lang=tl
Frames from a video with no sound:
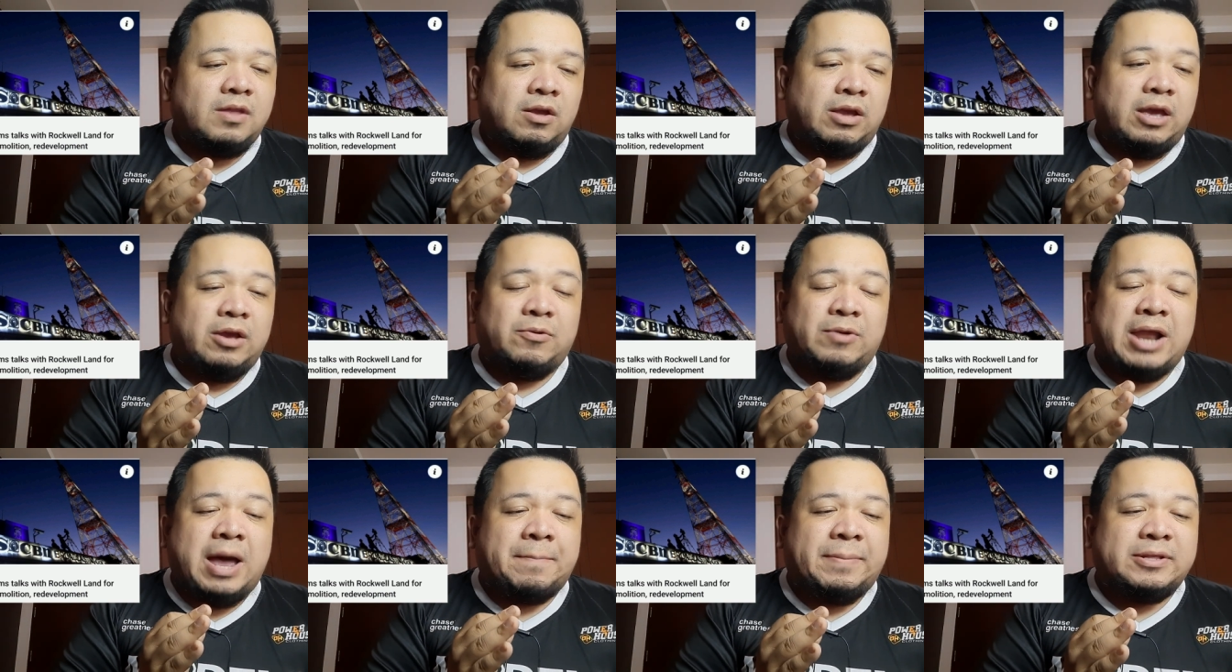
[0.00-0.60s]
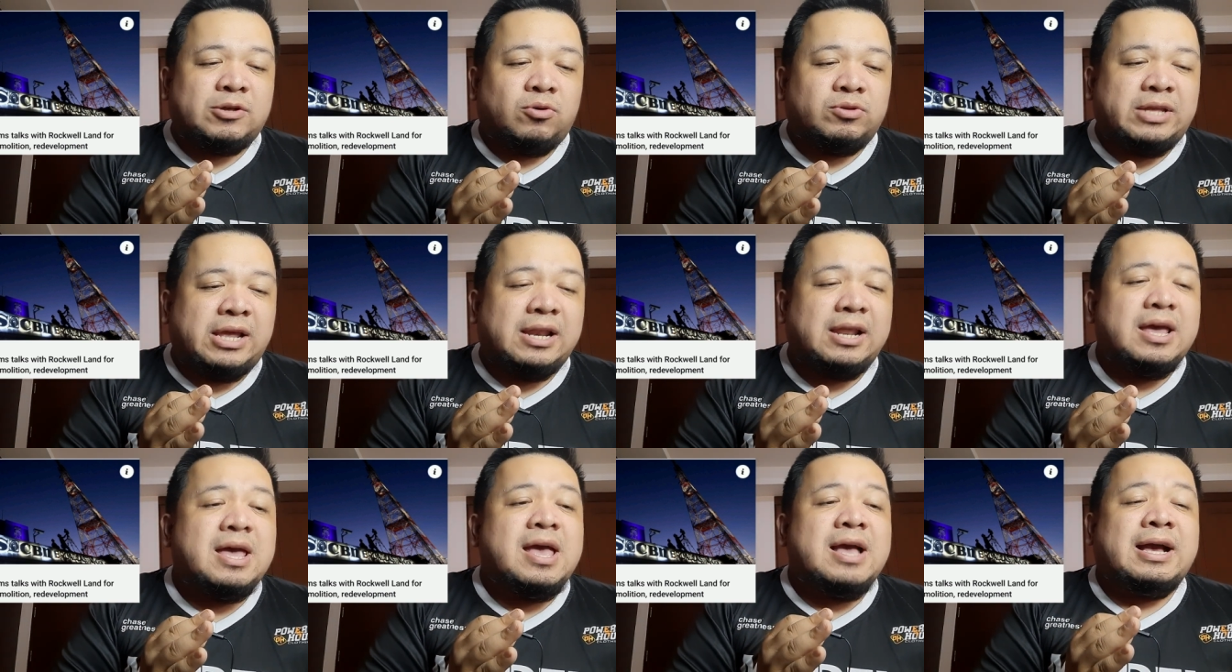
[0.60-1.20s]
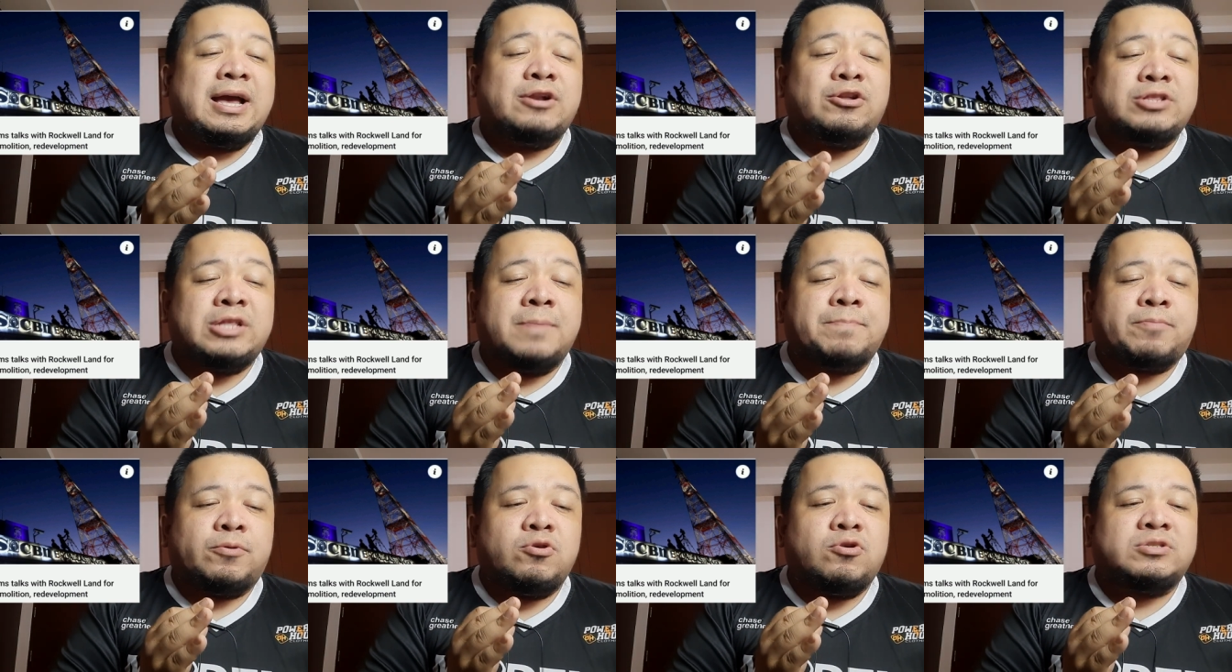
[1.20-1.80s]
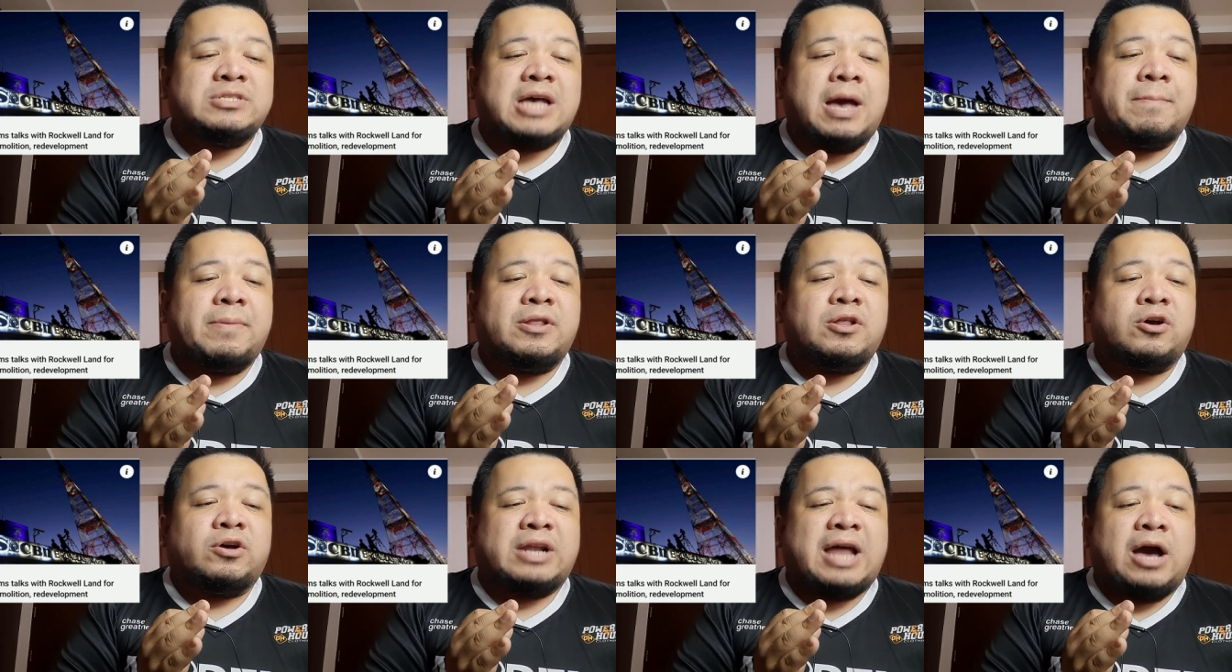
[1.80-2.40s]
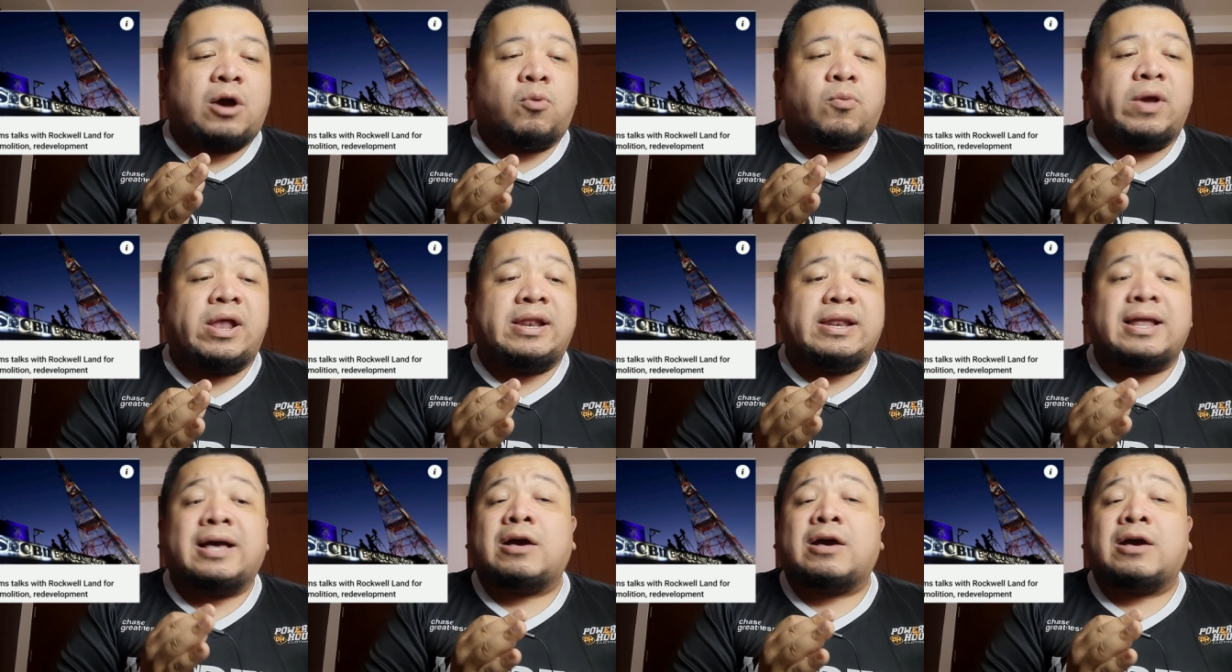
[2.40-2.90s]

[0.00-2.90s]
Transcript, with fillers: Eh, wala pa daw deal. Ganun din po yung sabi ng Rockwell.